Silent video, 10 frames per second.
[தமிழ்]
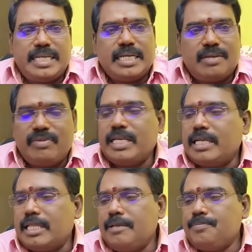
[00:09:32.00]
கட்டம்
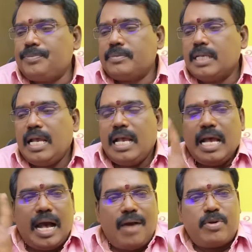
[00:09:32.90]
வருகிறது
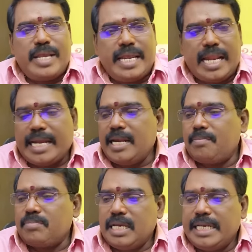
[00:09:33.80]
அவருடைய
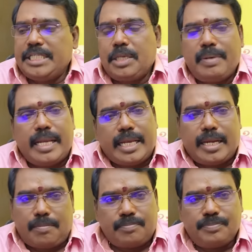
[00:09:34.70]
லக்னம் ரிஷப
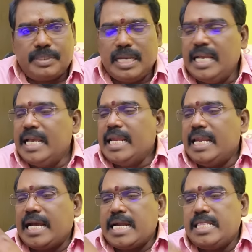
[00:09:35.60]
லக்னம்
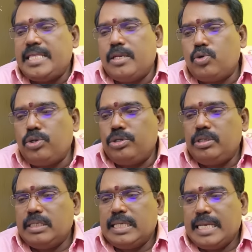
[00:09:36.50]
லக்னத்தில் குரு
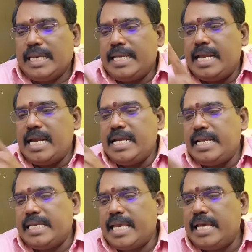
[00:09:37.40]

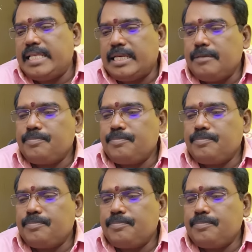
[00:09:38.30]
இரண்டில் கேது